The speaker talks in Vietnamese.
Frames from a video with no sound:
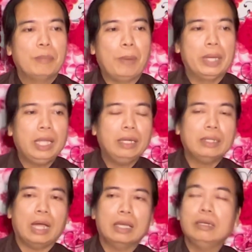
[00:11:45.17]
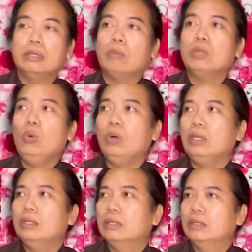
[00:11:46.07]
mà mình đến gần cái người không tu
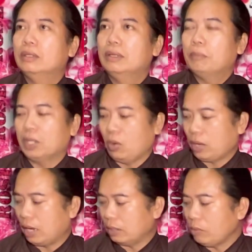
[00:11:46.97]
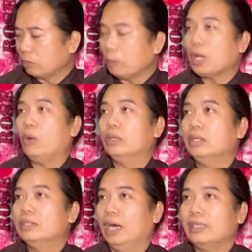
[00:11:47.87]
mình ngồi gần ổng không dám ngồi
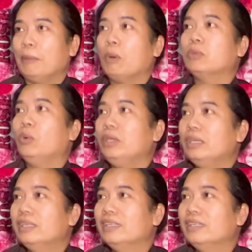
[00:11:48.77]
nữa sợ chả móc túi